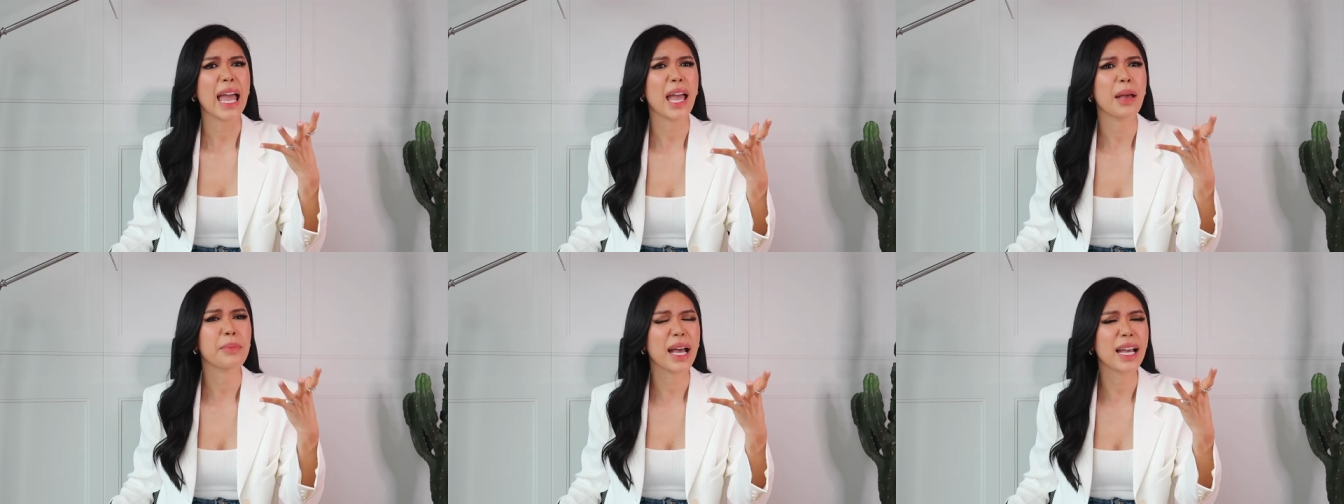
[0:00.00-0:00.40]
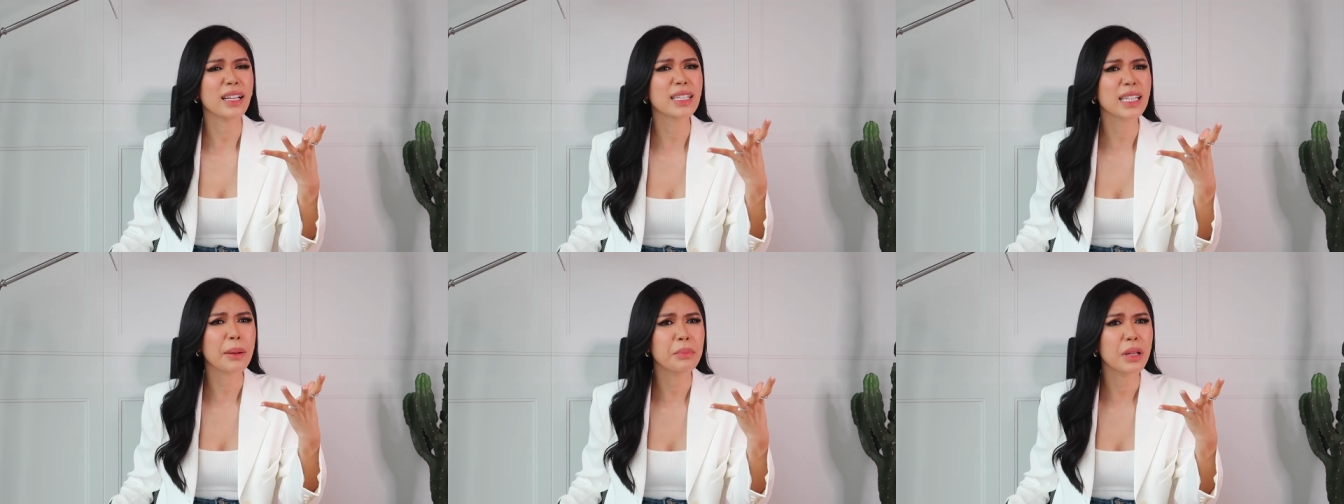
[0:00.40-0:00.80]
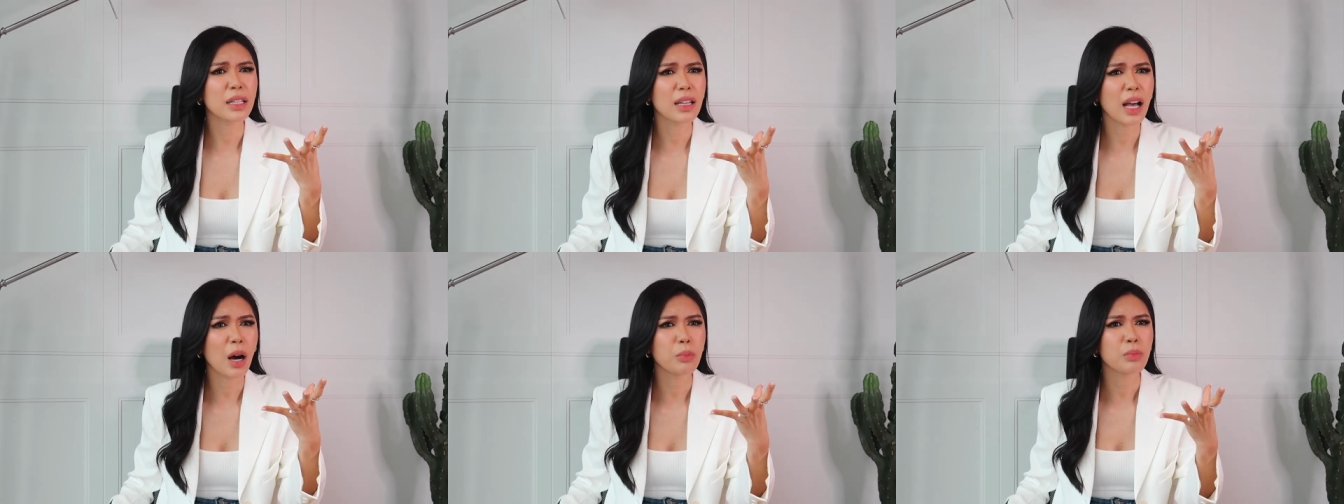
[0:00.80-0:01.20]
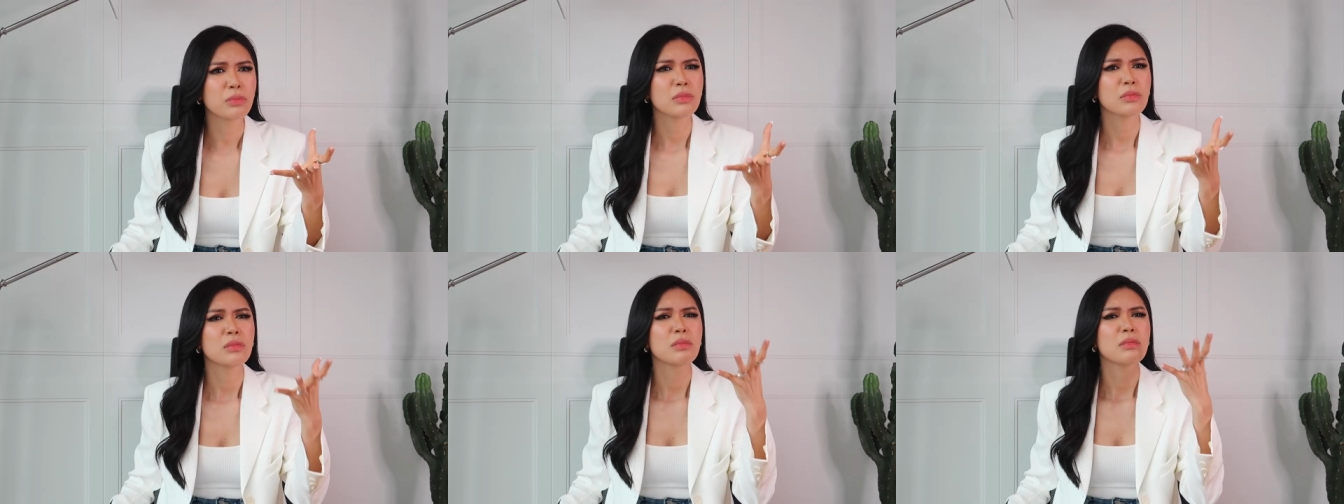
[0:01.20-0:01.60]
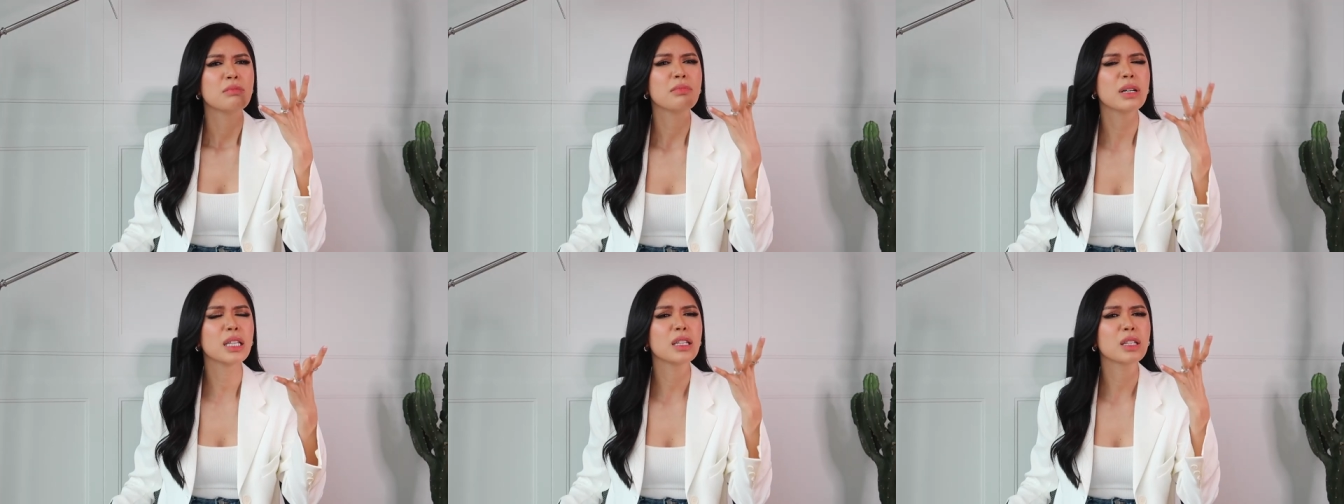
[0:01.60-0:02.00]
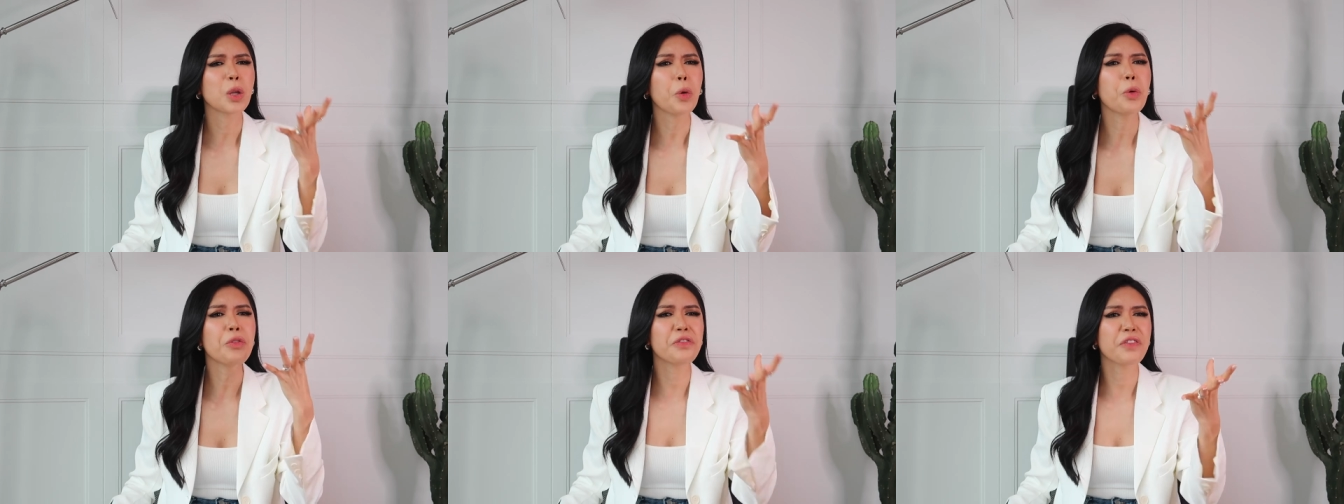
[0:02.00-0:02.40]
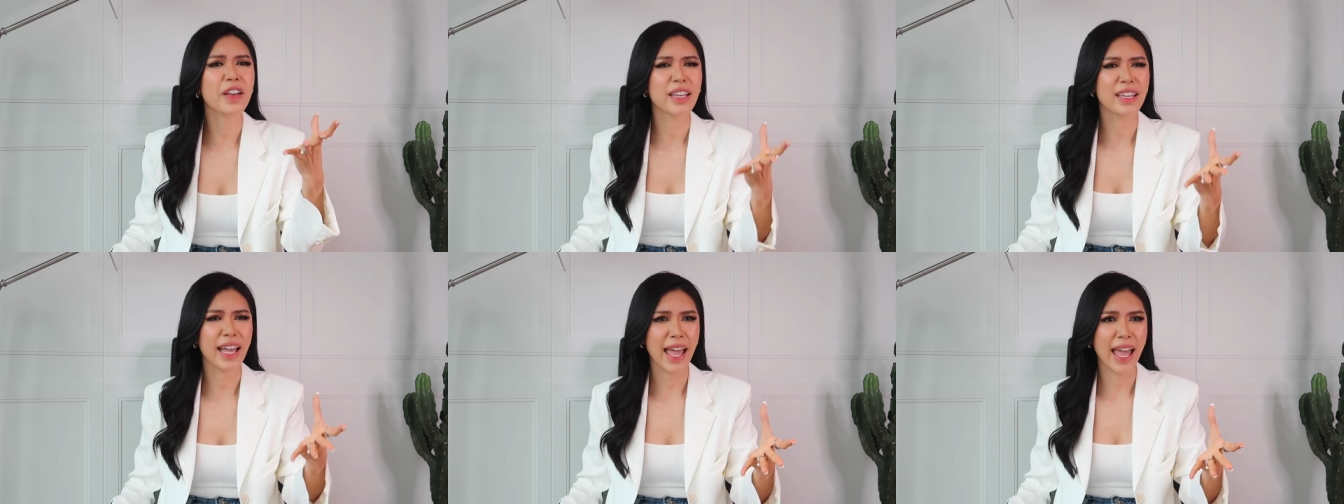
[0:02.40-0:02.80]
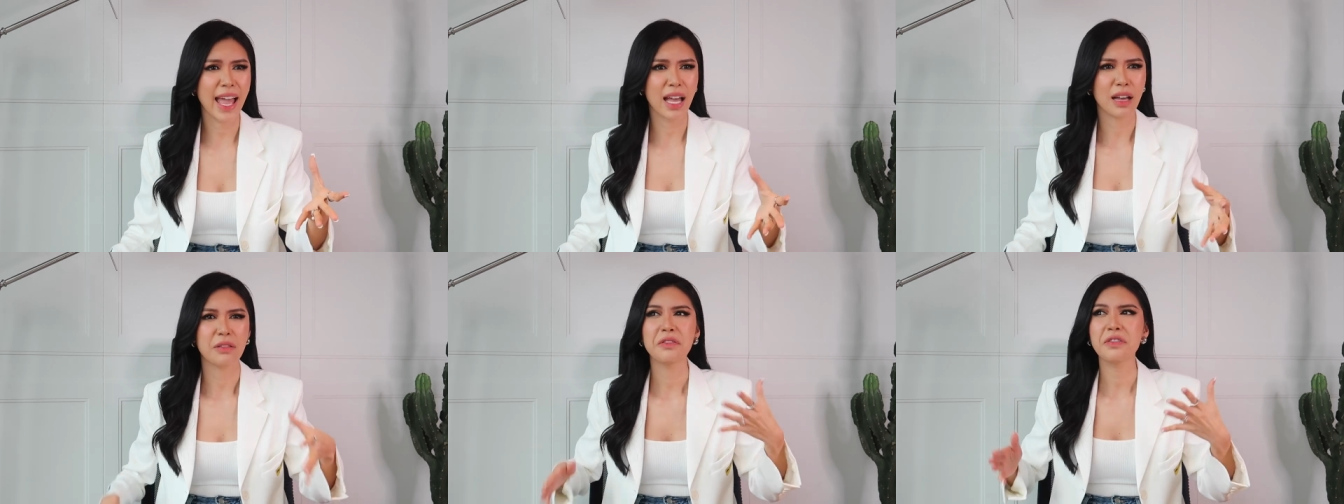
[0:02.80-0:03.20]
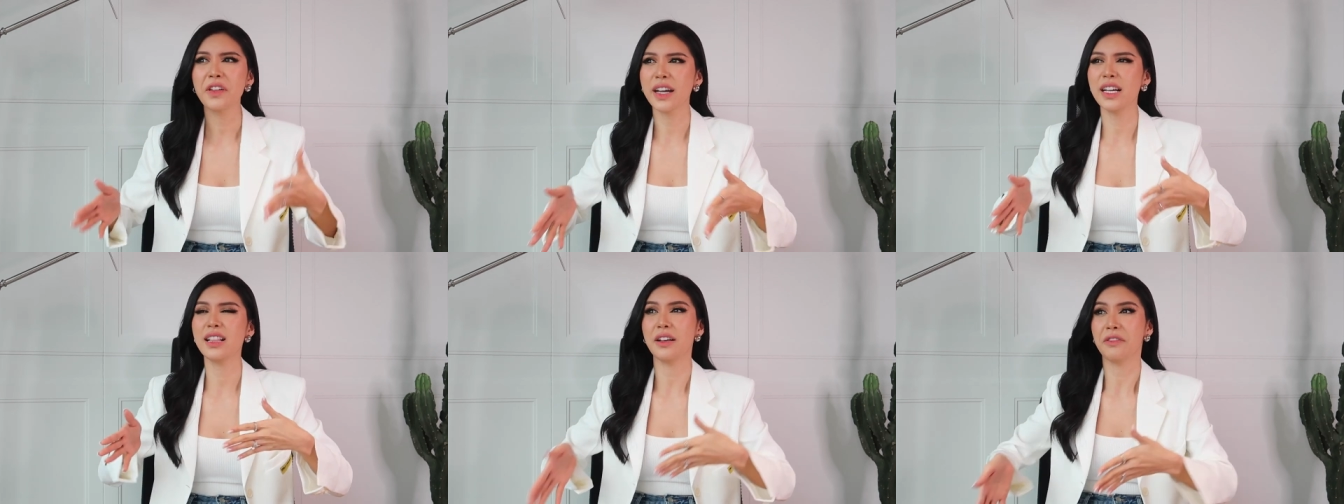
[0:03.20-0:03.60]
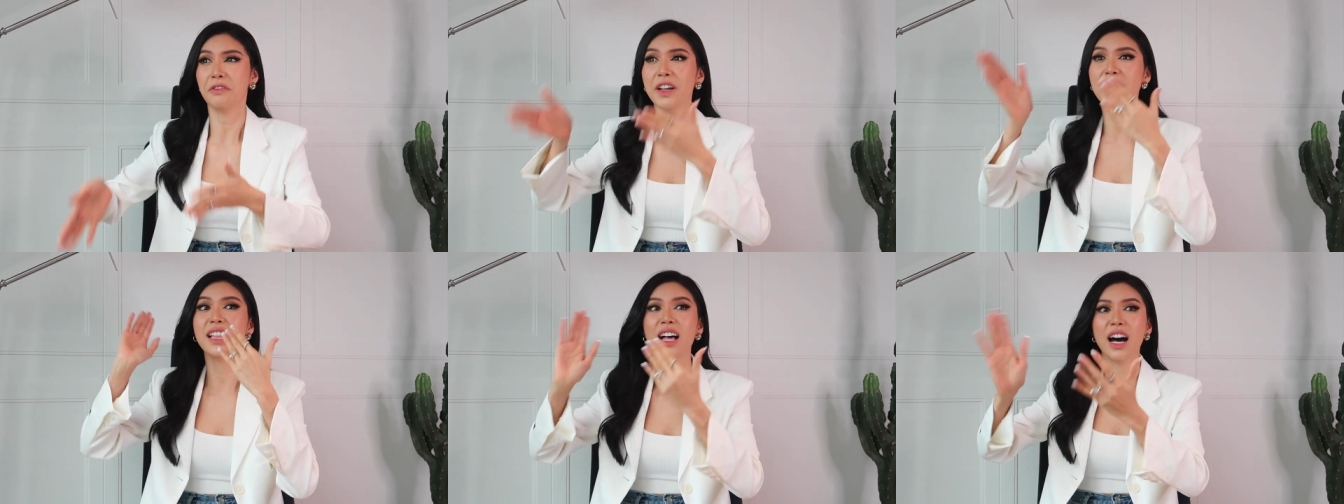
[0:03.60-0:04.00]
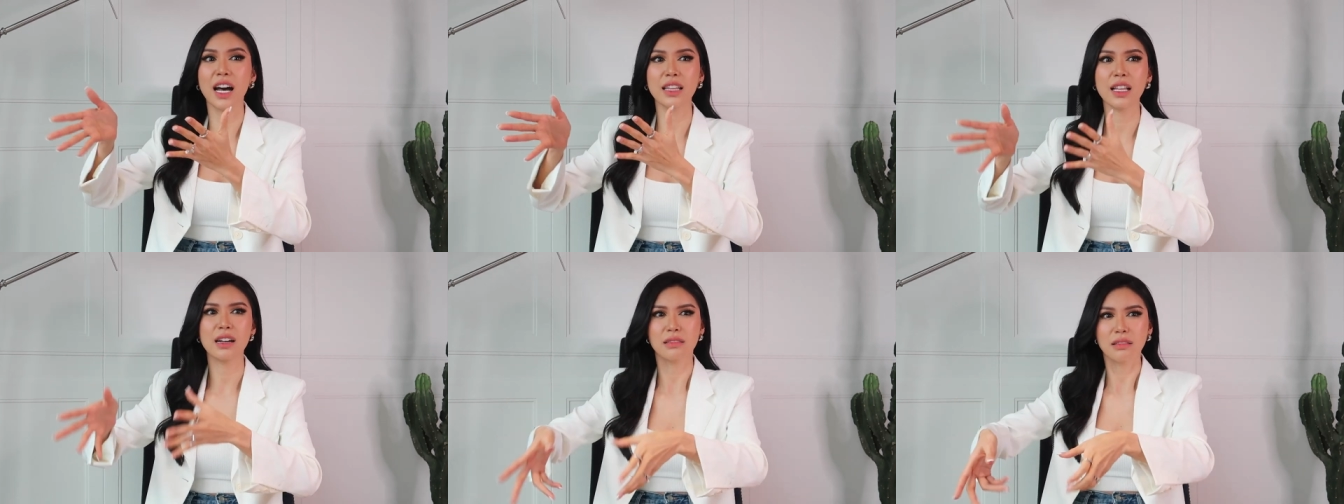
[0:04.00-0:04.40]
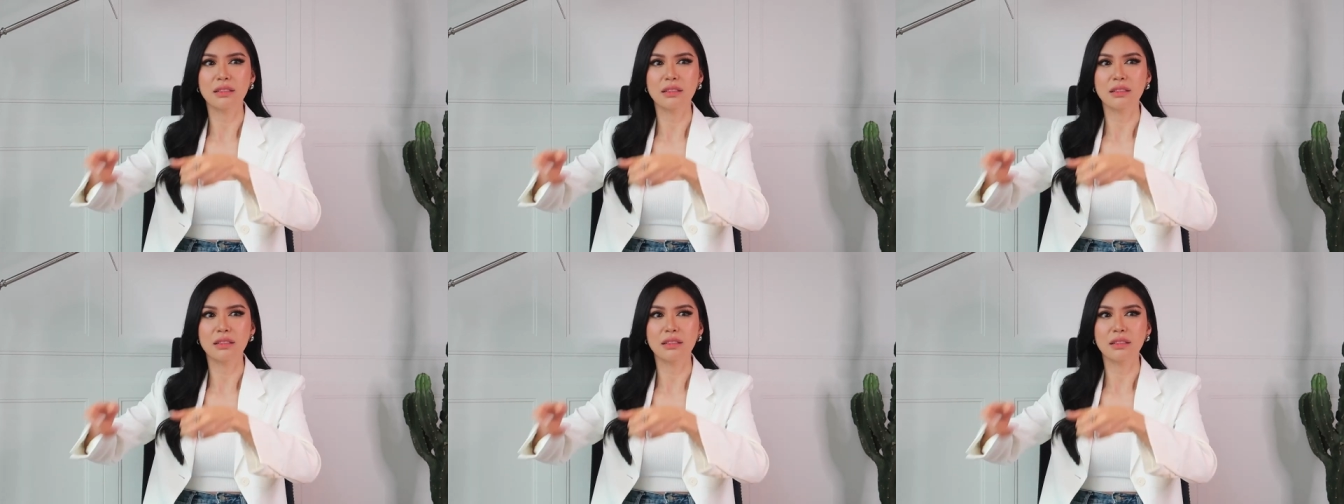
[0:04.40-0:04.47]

em thấy nó tâm linh không Minh Tú Phi Ha Phi là phi lên đó,